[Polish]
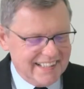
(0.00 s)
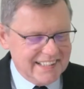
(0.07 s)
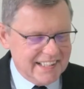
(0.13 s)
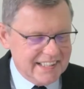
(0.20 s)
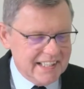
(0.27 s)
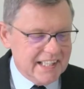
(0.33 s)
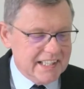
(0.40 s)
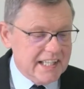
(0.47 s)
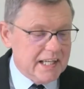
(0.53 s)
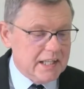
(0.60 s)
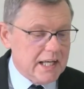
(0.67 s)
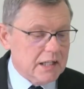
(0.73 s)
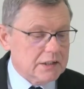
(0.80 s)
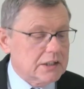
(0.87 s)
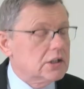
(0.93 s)
Nie, nie, nie, nie.
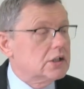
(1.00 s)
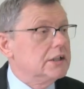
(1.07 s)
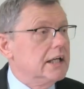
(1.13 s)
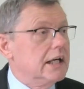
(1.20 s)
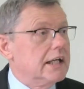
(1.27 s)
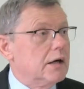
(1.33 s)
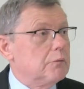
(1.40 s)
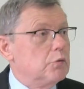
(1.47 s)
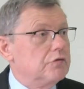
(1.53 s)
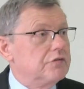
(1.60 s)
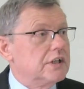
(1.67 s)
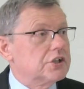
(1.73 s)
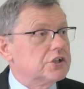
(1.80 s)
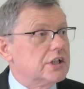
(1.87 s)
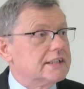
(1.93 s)
Ja, tyk, nie, ja
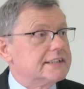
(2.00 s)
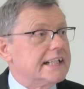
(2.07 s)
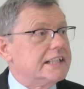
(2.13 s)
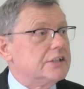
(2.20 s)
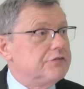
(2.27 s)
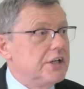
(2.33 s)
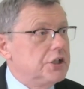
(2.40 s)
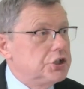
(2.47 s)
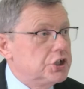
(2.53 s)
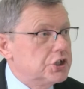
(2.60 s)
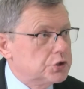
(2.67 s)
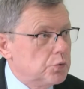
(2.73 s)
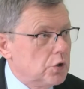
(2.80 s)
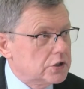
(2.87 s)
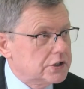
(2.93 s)
mówię, że za 200
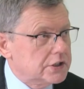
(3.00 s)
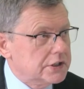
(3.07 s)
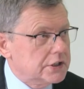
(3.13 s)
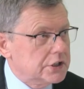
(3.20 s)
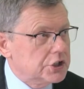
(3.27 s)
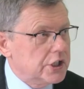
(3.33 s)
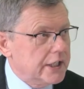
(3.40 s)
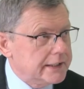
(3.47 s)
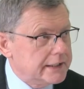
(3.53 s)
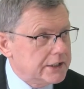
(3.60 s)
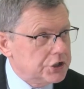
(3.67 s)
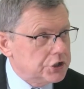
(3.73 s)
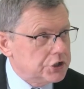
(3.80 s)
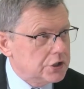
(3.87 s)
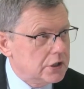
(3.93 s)
zł
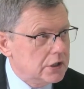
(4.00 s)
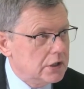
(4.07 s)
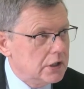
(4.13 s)
kiedyś